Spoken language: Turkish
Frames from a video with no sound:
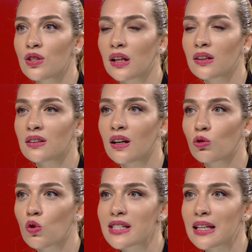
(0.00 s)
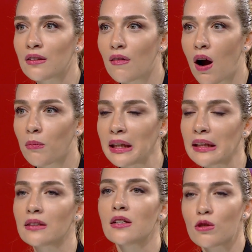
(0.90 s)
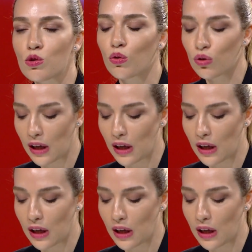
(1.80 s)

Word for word: yanında dostları var mıydı? Soru